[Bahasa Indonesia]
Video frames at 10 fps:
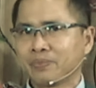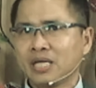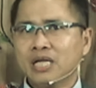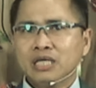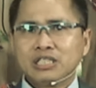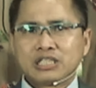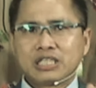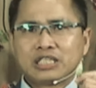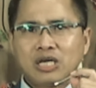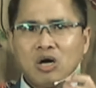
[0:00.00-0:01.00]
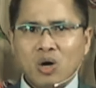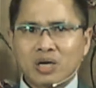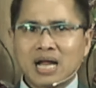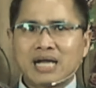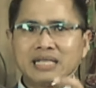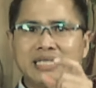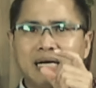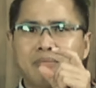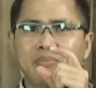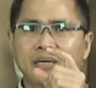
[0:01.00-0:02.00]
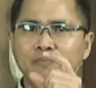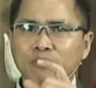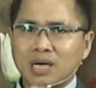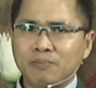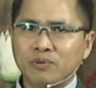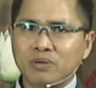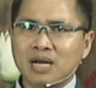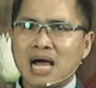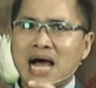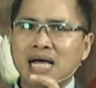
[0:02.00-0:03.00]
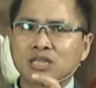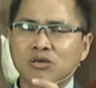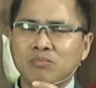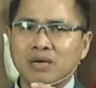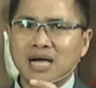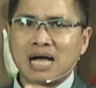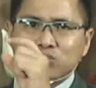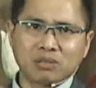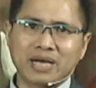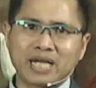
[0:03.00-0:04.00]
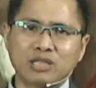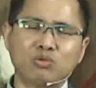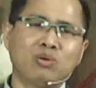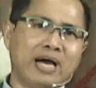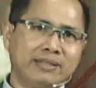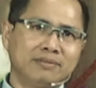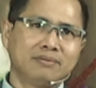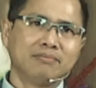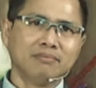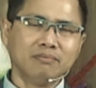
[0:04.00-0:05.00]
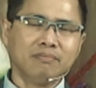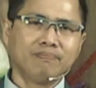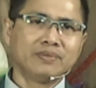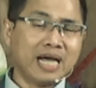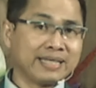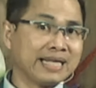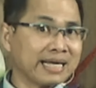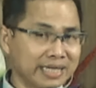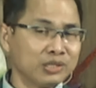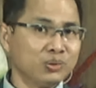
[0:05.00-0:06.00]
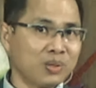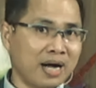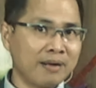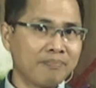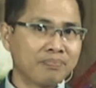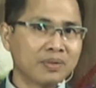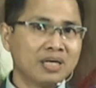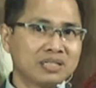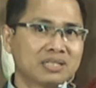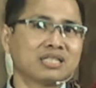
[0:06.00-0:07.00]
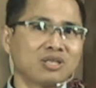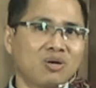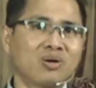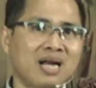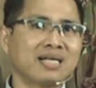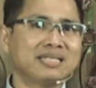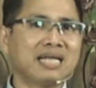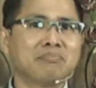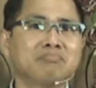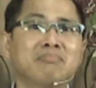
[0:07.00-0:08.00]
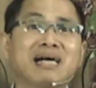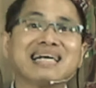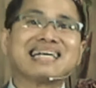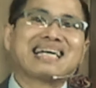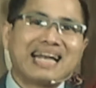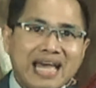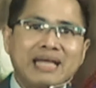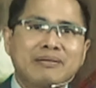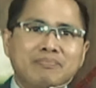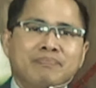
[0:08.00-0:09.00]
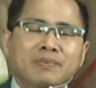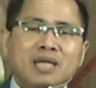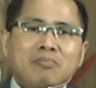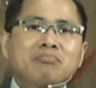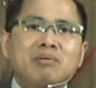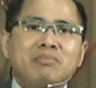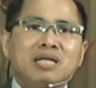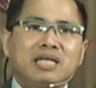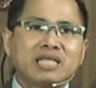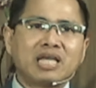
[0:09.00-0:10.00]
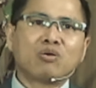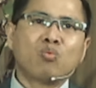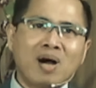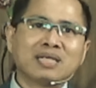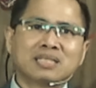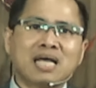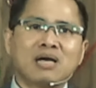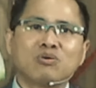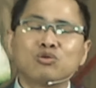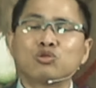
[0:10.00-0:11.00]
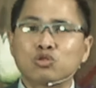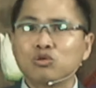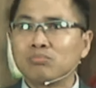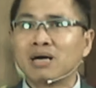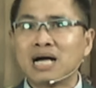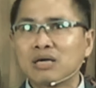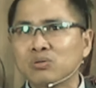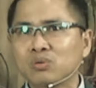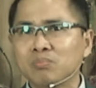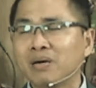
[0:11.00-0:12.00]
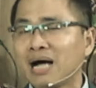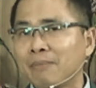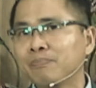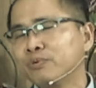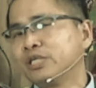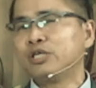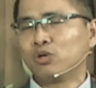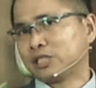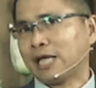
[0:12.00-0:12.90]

seseorang yang berpura-pura atau mengaku sebagai Tuhan. Dan yang kedua, seseorang yang mengklaim memiliki kuasa untuk mengampuni dosa.